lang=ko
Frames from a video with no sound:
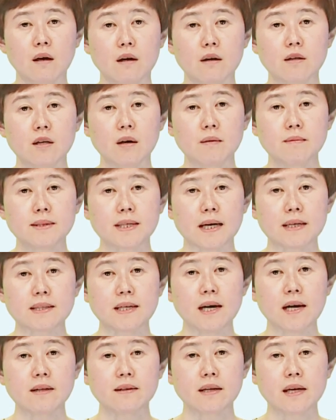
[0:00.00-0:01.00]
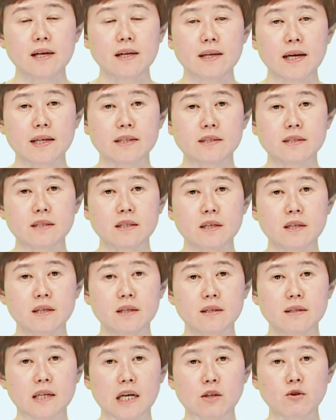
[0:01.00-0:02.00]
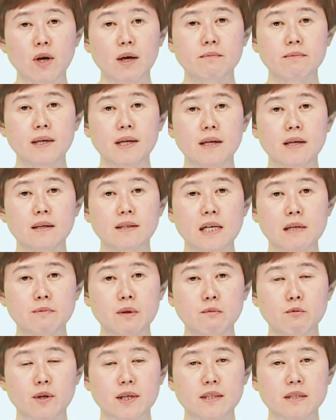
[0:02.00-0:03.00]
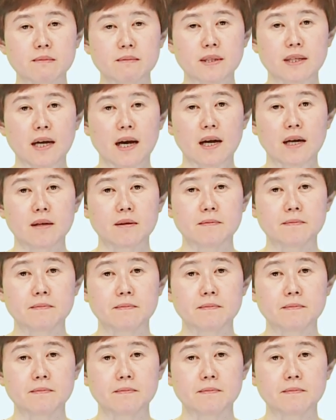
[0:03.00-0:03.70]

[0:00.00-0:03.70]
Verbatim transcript: 그럼 자세한 내일 날씨 자료와 함께 살펴보겠습니다.